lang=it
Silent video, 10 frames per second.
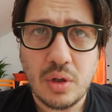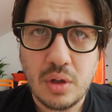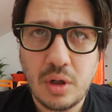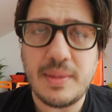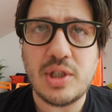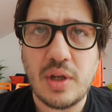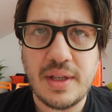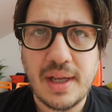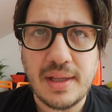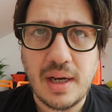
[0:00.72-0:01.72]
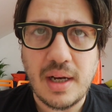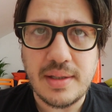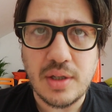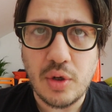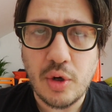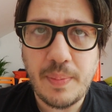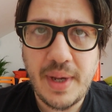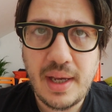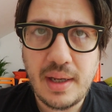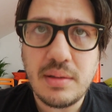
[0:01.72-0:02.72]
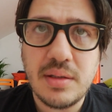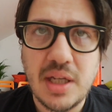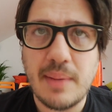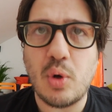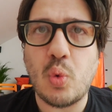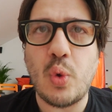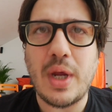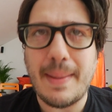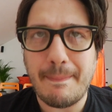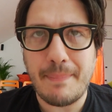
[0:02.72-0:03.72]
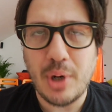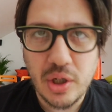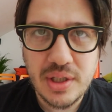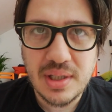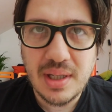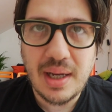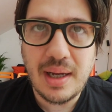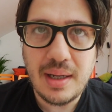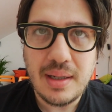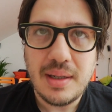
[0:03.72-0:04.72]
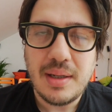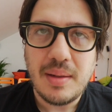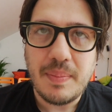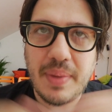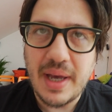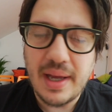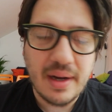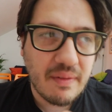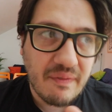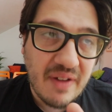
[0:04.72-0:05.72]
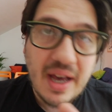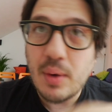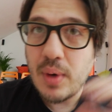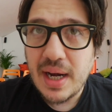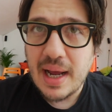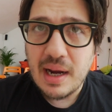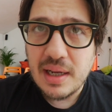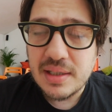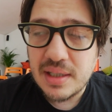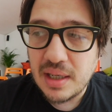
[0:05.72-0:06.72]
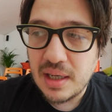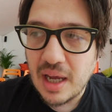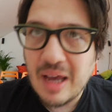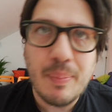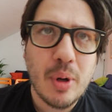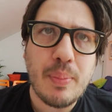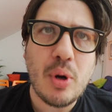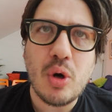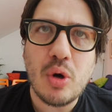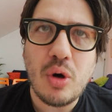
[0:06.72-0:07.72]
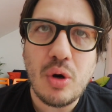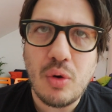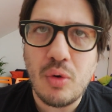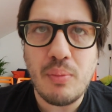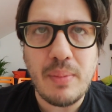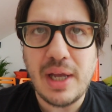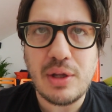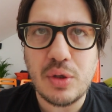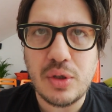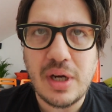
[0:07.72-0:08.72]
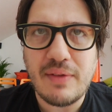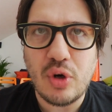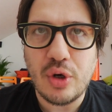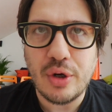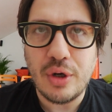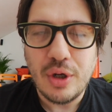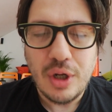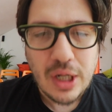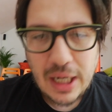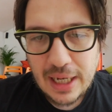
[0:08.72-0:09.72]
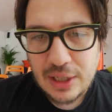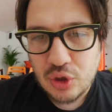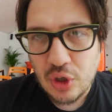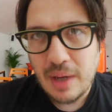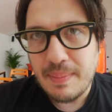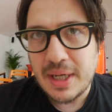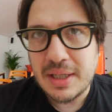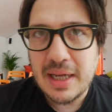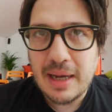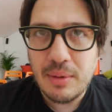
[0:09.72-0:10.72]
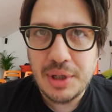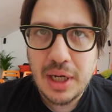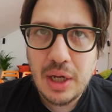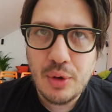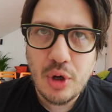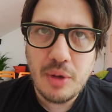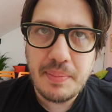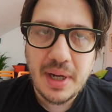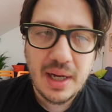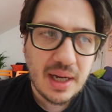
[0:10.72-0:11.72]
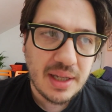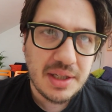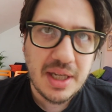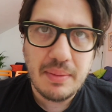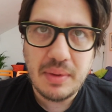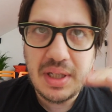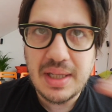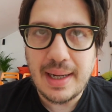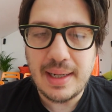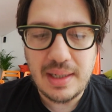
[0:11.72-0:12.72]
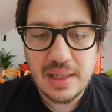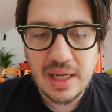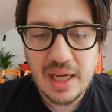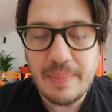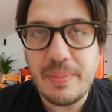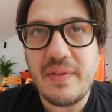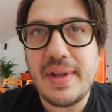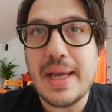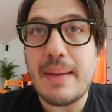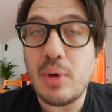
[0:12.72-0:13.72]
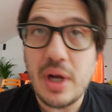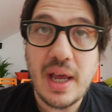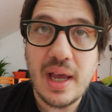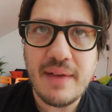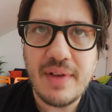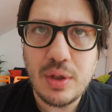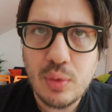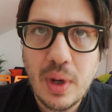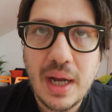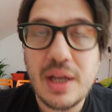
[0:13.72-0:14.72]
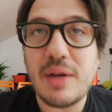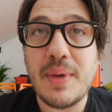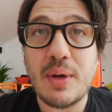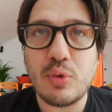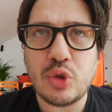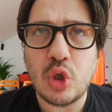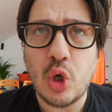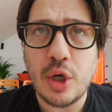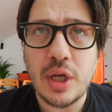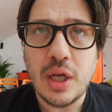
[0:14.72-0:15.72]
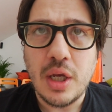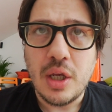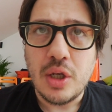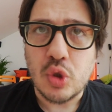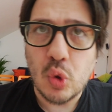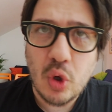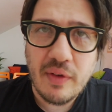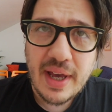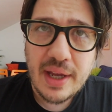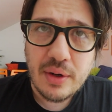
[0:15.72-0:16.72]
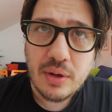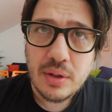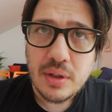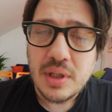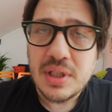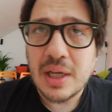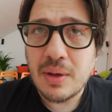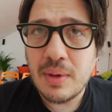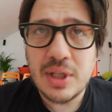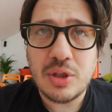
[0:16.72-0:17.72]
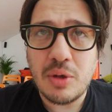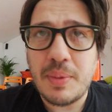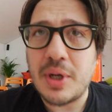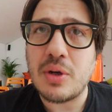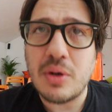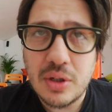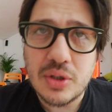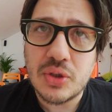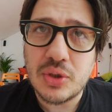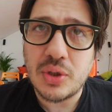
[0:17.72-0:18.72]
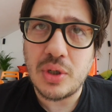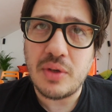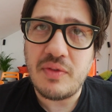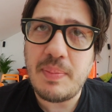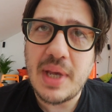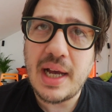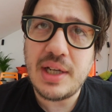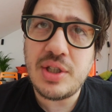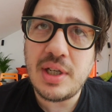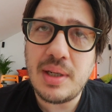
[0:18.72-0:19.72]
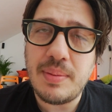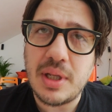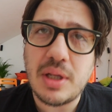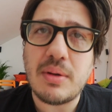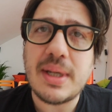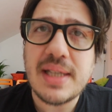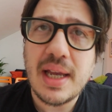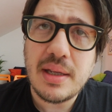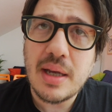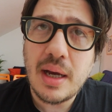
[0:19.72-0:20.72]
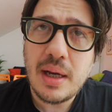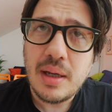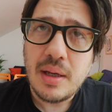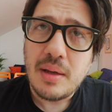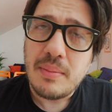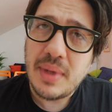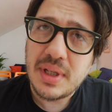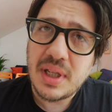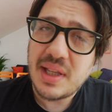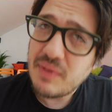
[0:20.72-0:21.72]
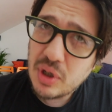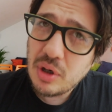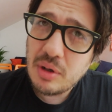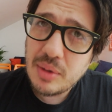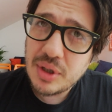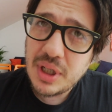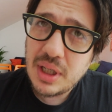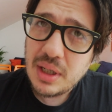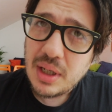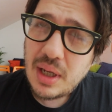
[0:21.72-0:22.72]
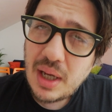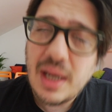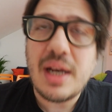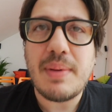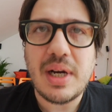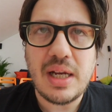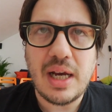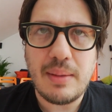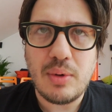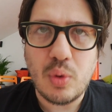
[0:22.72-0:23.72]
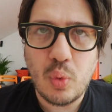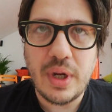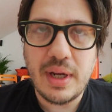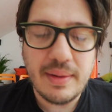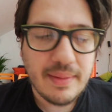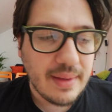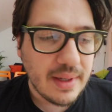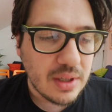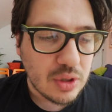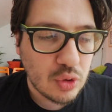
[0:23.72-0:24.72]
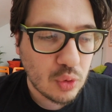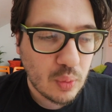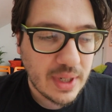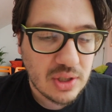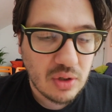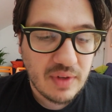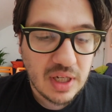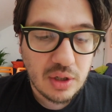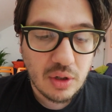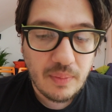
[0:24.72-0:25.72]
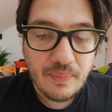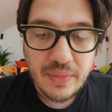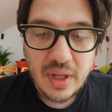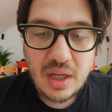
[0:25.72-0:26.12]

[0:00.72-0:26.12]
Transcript: Come sono andate le elezioni europee? Siamo qui apposta per fare un'analisi e propongo un metodo di lavoro. E cioè partiamo dall'Europa, andiamo in Italia e poi vediamo le eventuali ripercussioni sul governo. Se questo percorso vi piace, prendete una sedia, mettetevi comodi e ne parliamo qui su questo video.